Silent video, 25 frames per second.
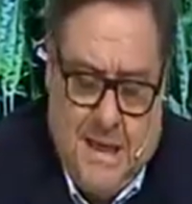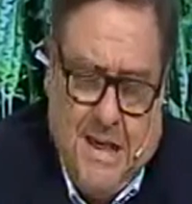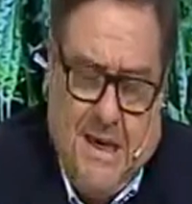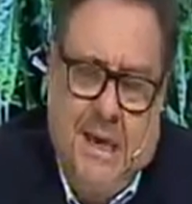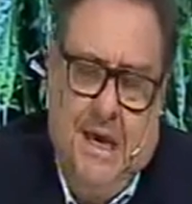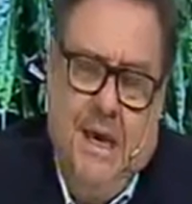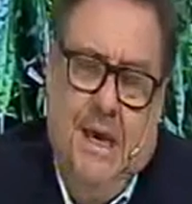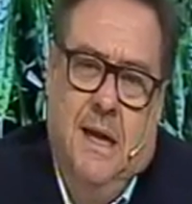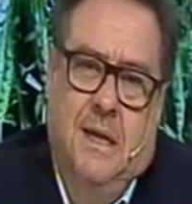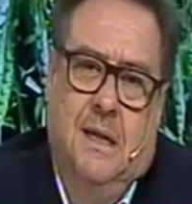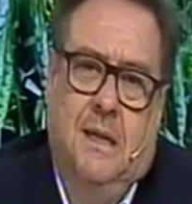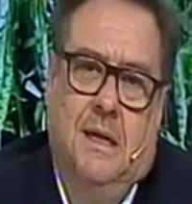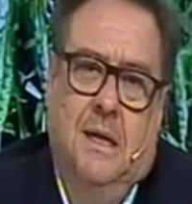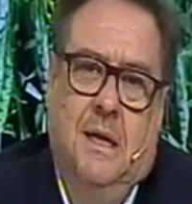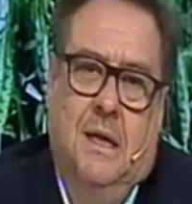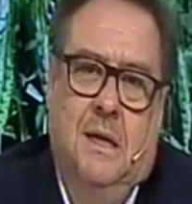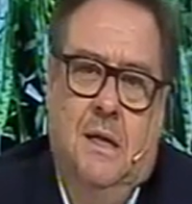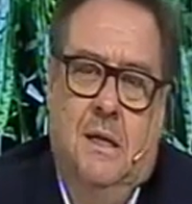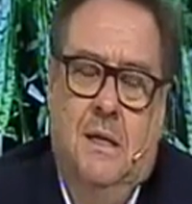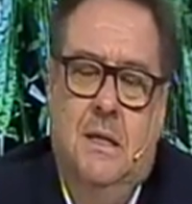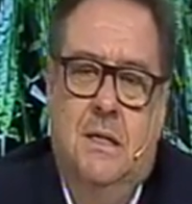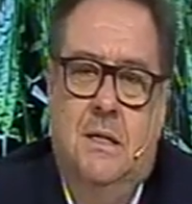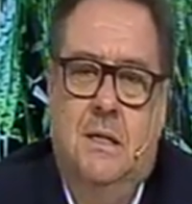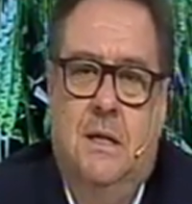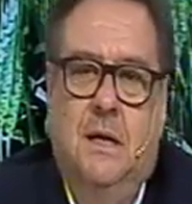Este,
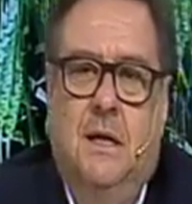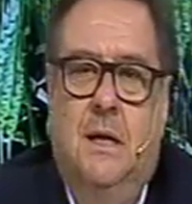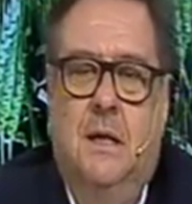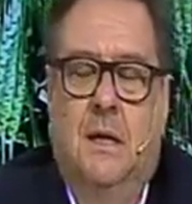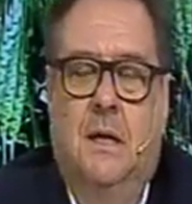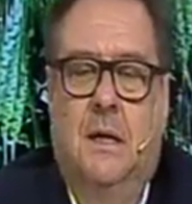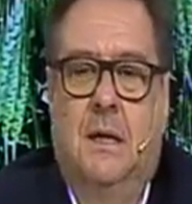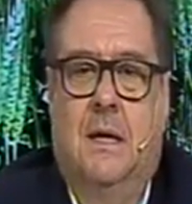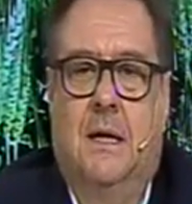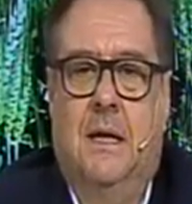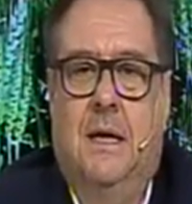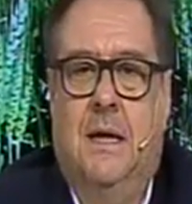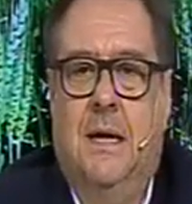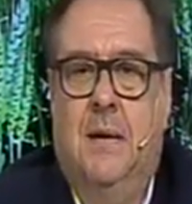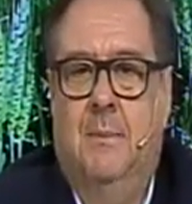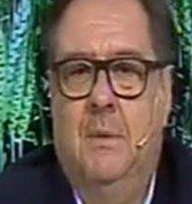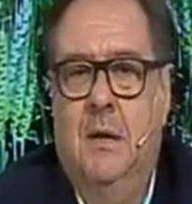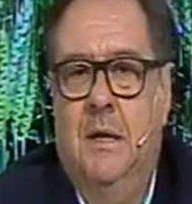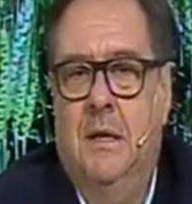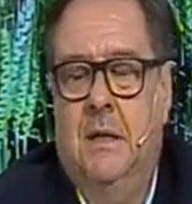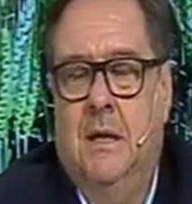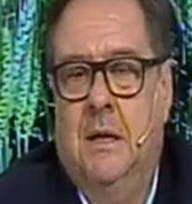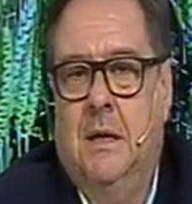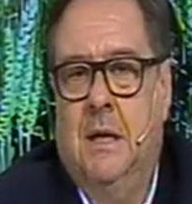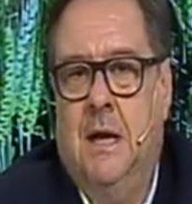dice
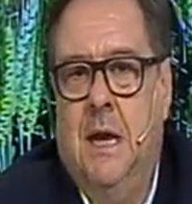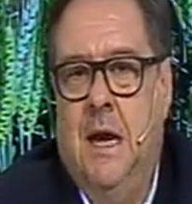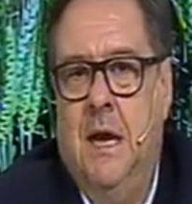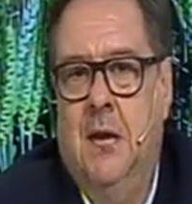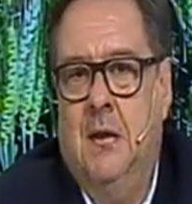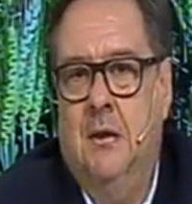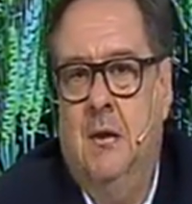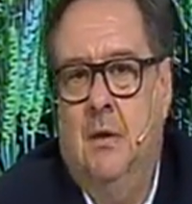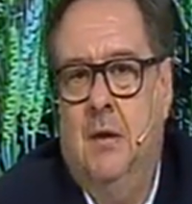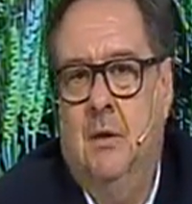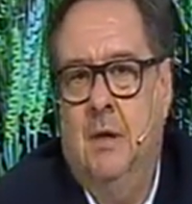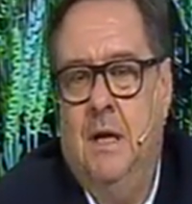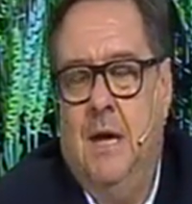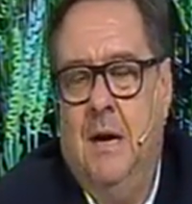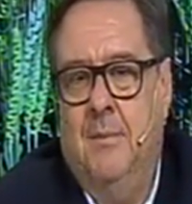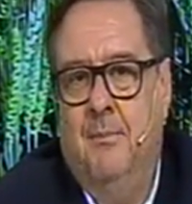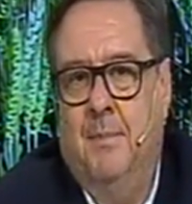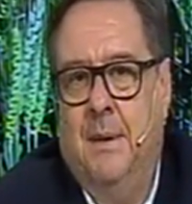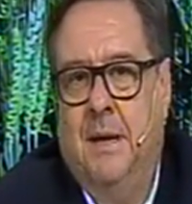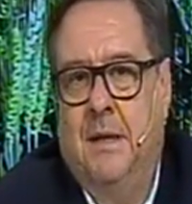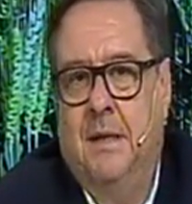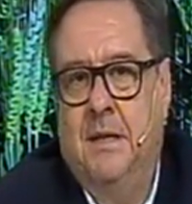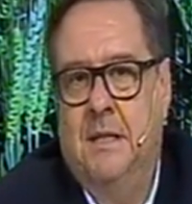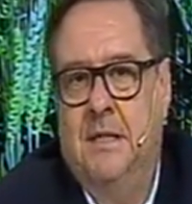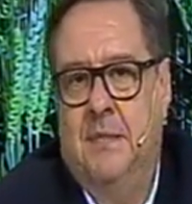claramente que a él no lo dejan
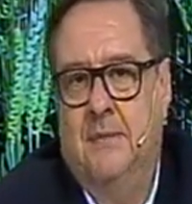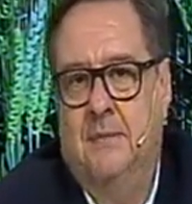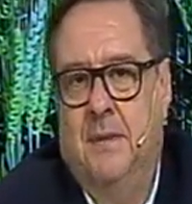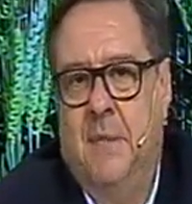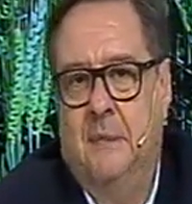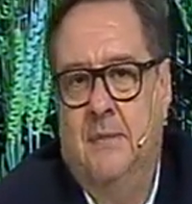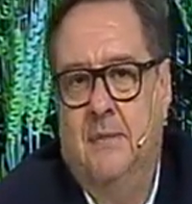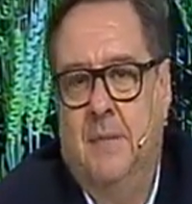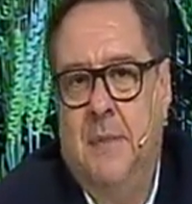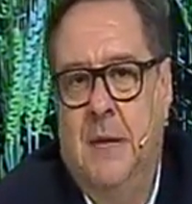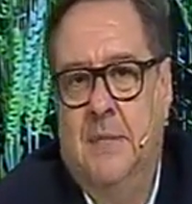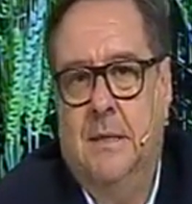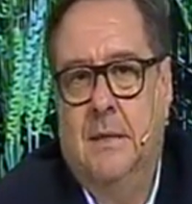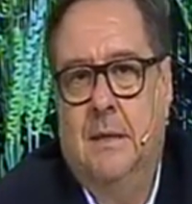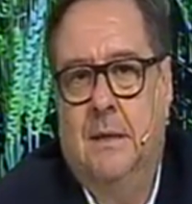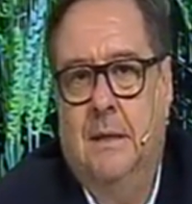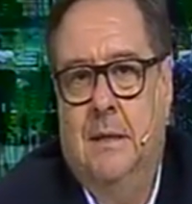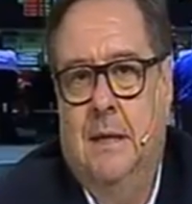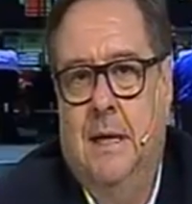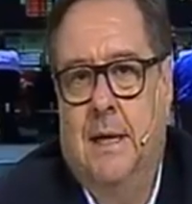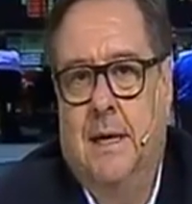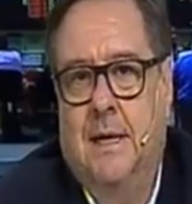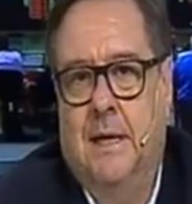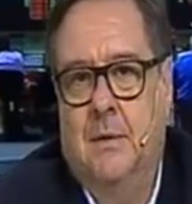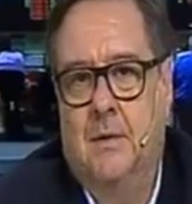participar más de
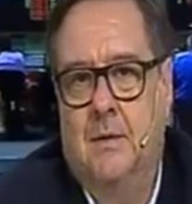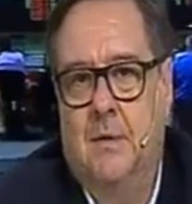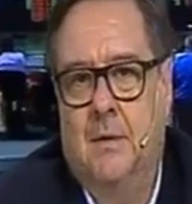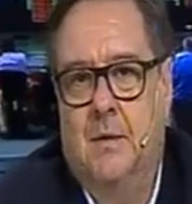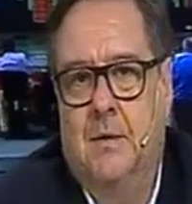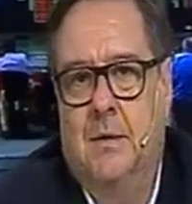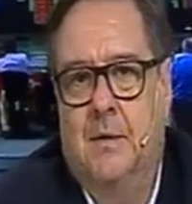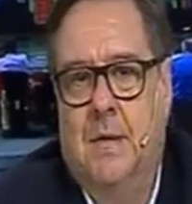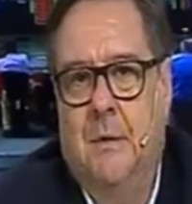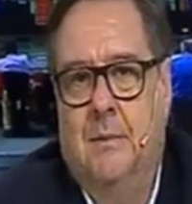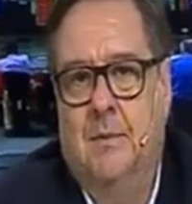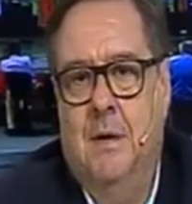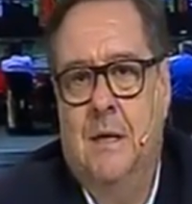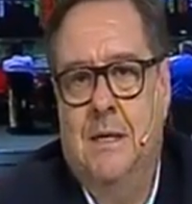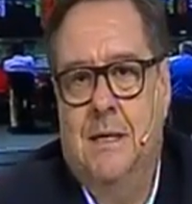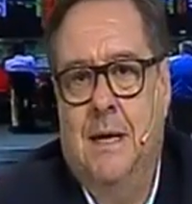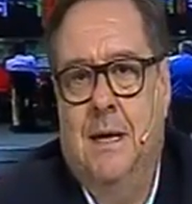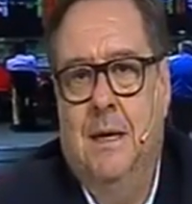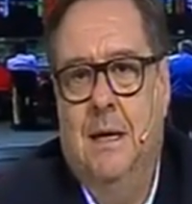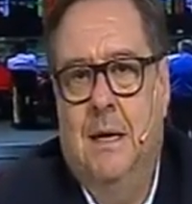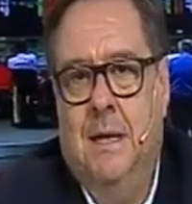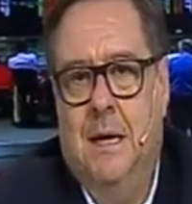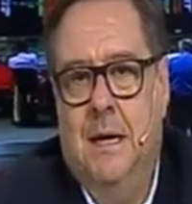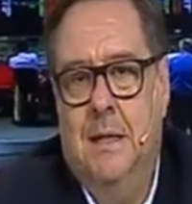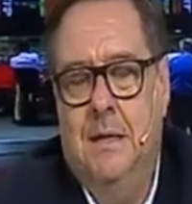las reuniones de la mesa
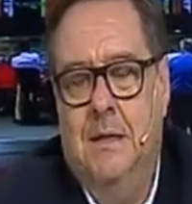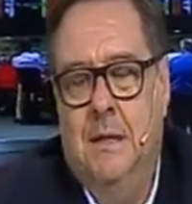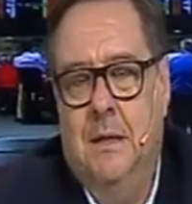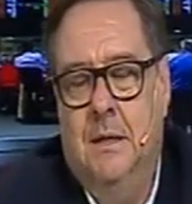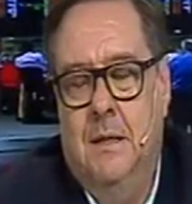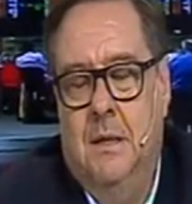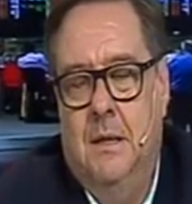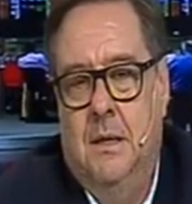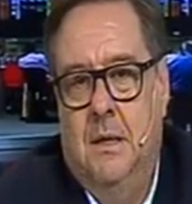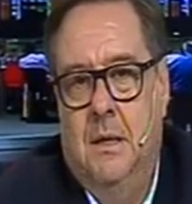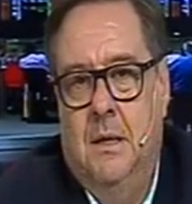de enlace